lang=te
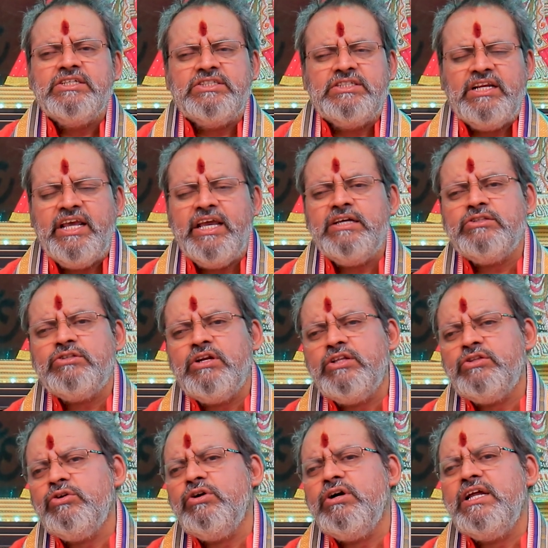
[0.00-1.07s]

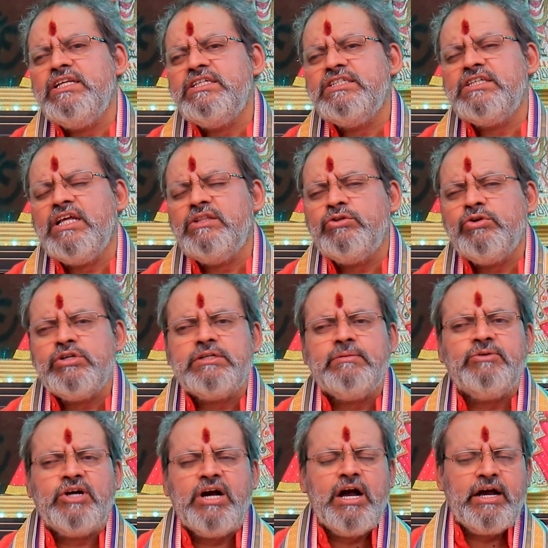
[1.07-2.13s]
స్నేహితులతో కలిసి
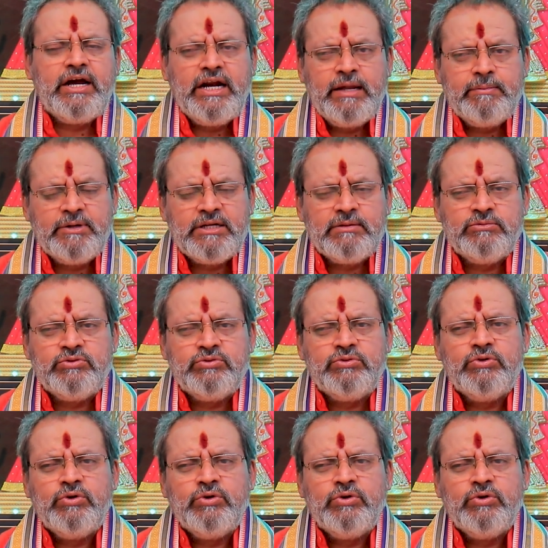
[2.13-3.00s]
సంతోషముగా గడపటము